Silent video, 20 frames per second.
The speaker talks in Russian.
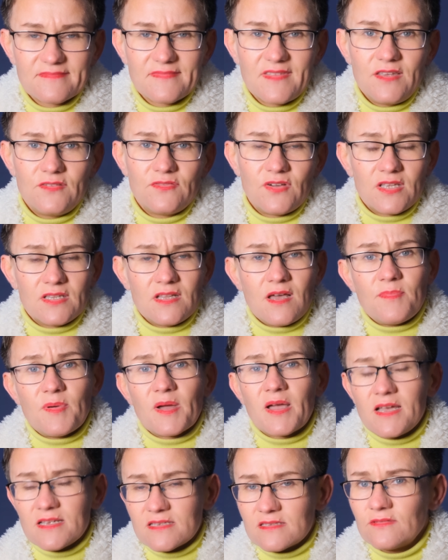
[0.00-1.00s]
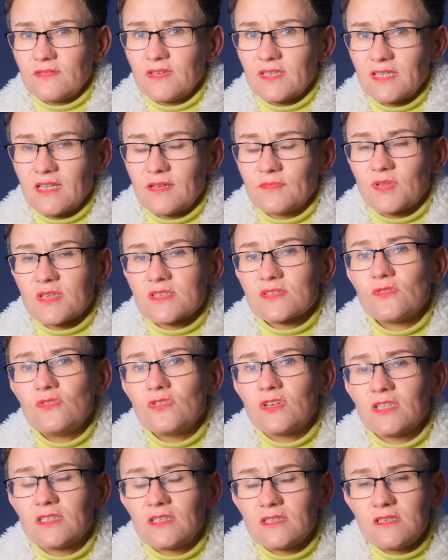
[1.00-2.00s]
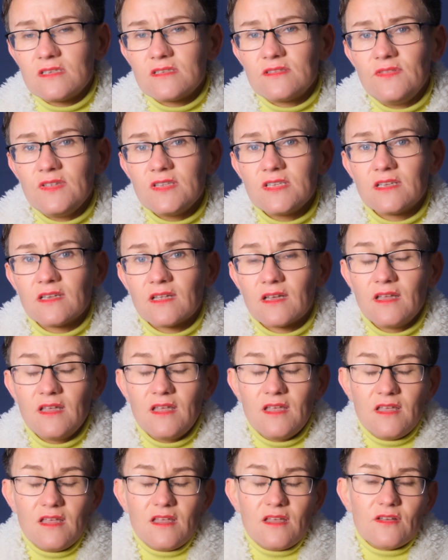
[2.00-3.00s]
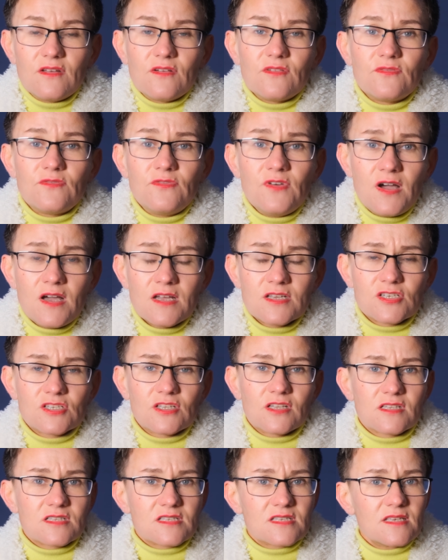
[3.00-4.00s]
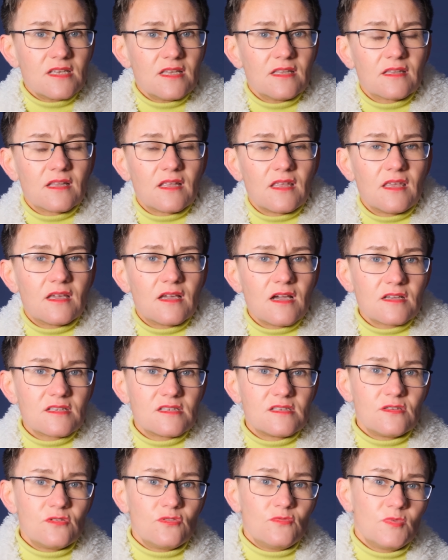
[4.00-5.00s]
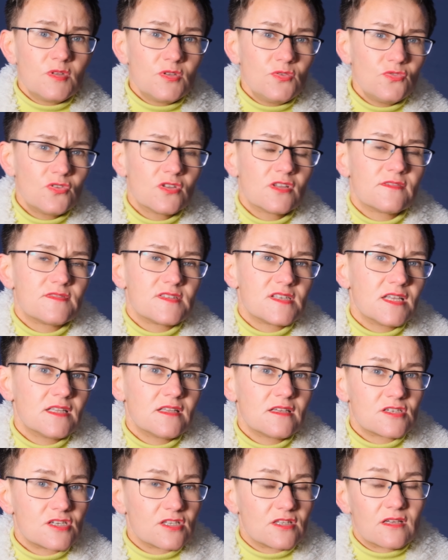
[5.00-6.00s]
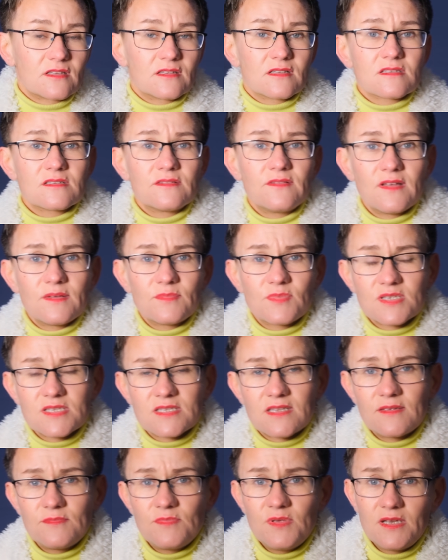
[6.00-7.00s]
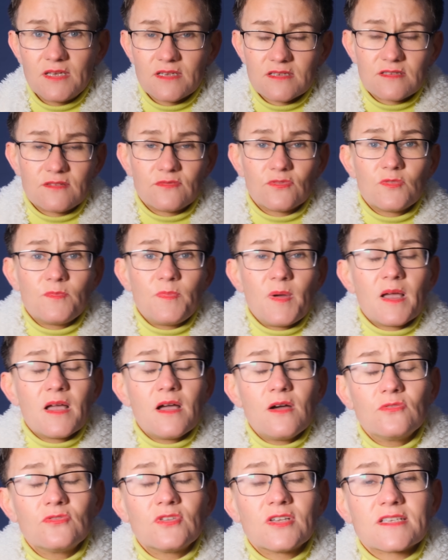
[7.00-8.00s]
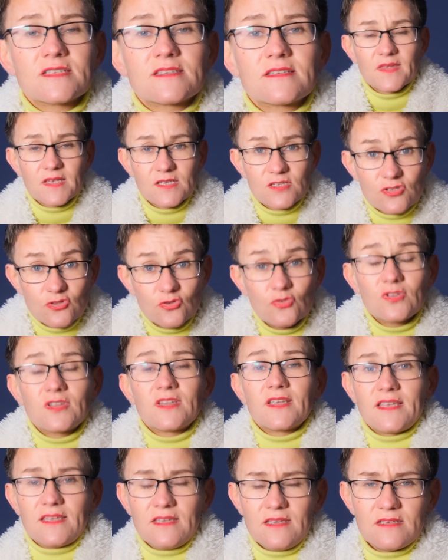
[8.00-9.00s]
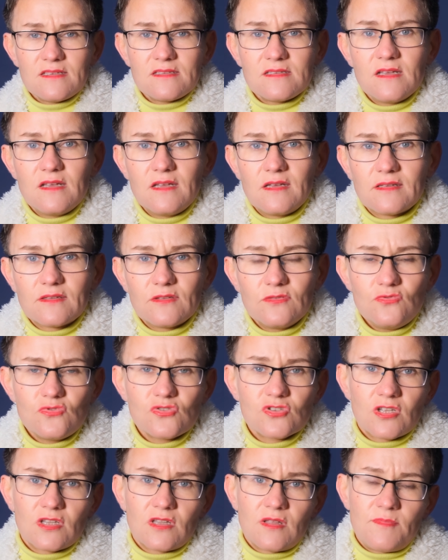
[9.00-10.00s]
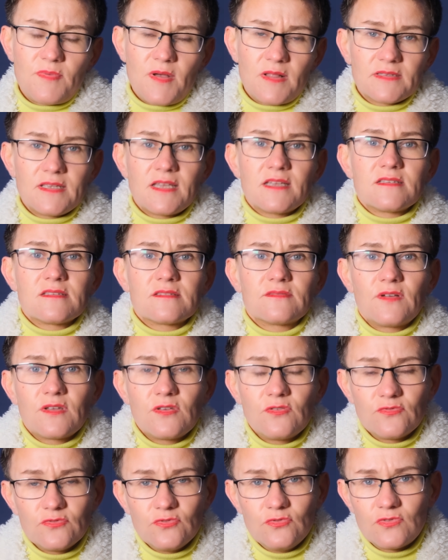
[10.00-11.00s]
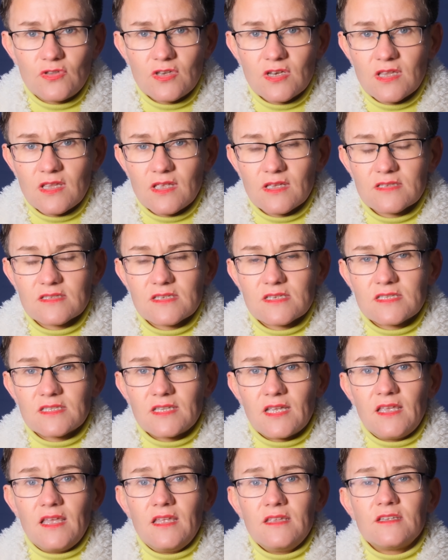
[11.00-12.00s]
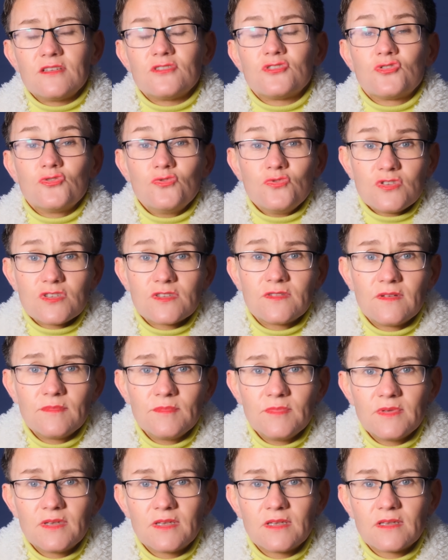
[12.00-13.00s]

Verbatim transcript: И война показывает нам, насколько это действительно важно, ценно и как сиюминутно вся наша так называемая стабильность. Вот пока у нас что-то есть, нужно наполнять свое внутреннее состояние чувством